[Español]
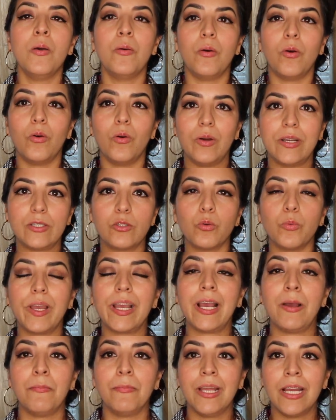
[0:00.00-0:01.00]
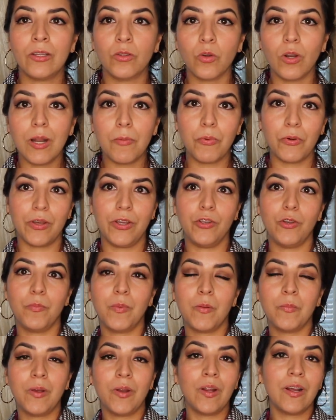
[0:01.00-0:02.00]
o, estuve cambiándola porque yo
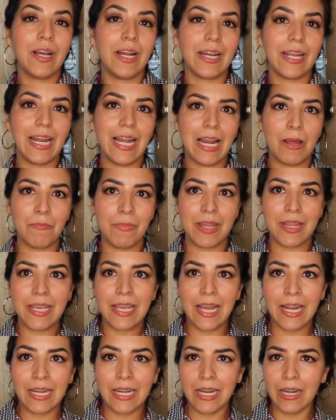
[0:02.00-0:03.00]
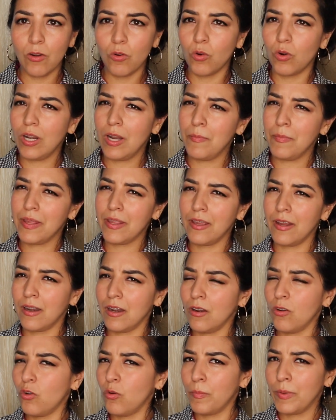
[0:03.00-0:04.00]
primero encargué la mediana, luego la
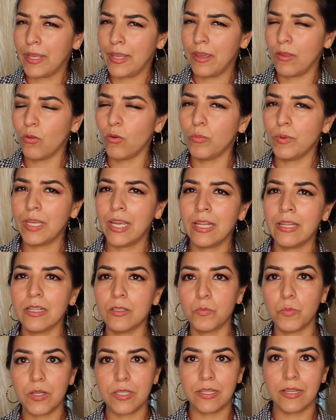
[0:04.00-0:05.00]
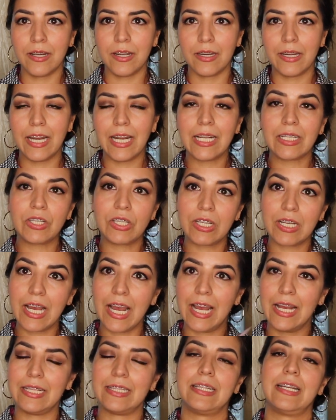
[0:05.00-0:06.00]
mediana no me quedó bien, después encargué la
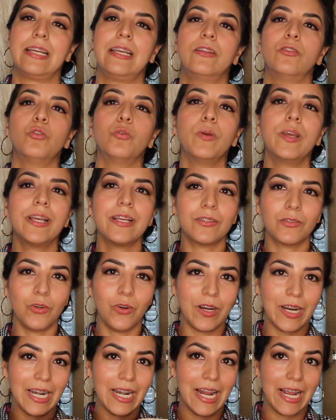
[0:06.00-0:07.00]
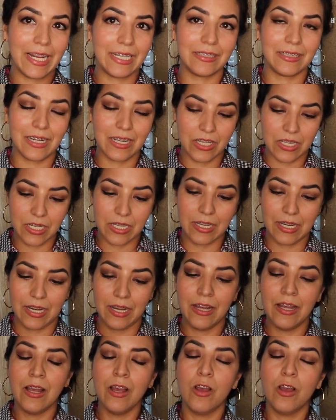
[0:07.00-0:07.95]
chica hasta que tuve que escoger la extra chica